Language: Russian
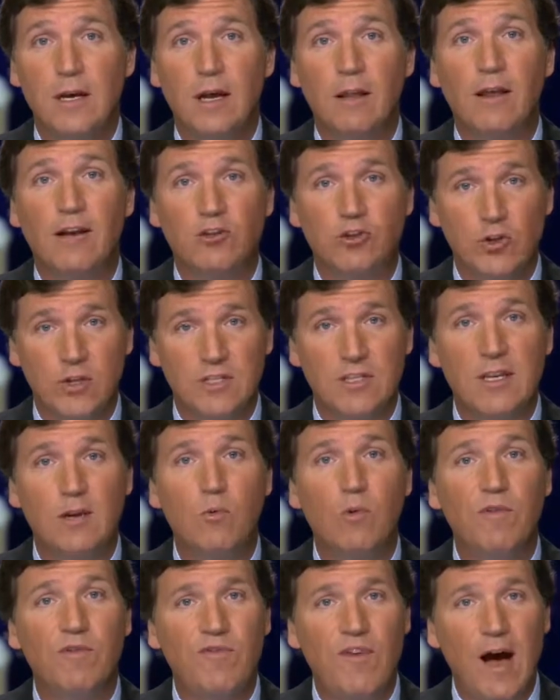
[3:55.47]

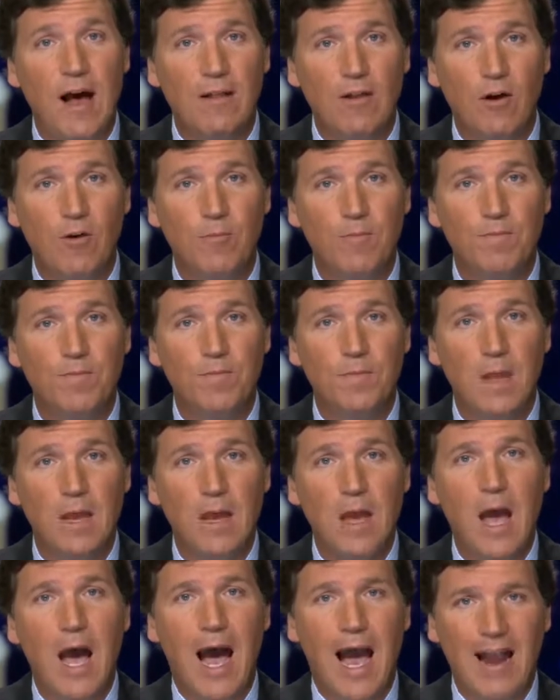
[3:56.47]
Электричество на очереди.
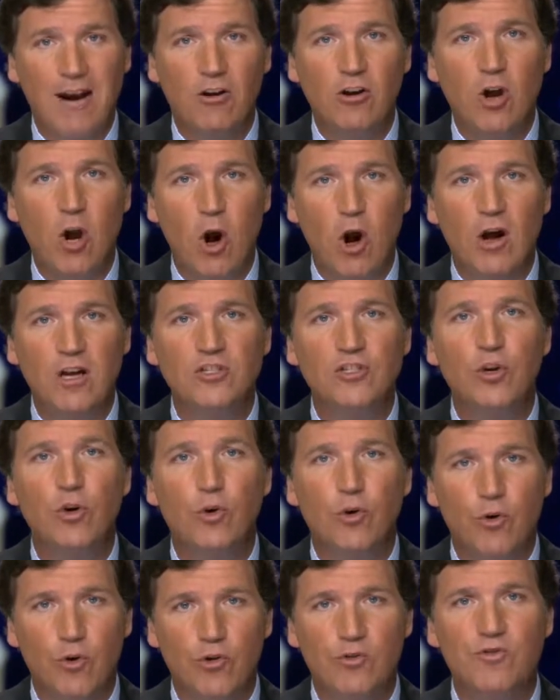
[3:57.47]
От повышения
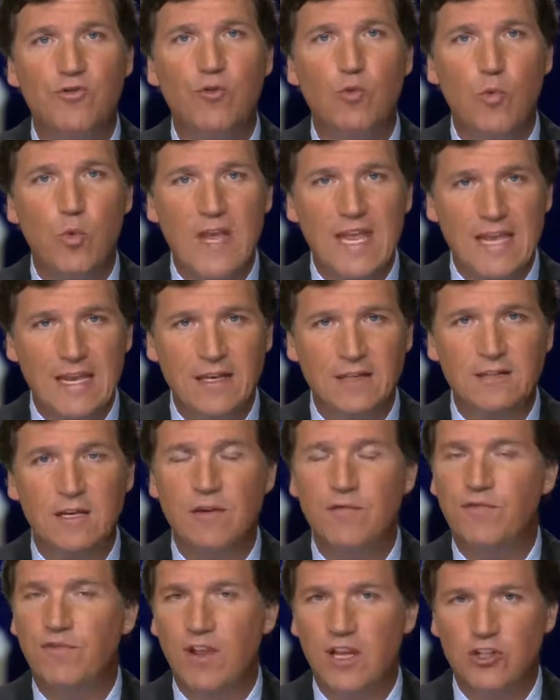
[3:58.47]
цен страдают самые
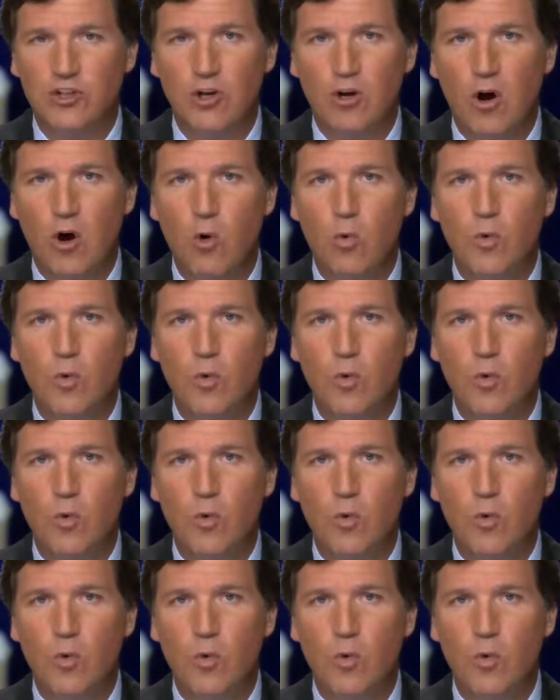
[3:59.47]
слабые, с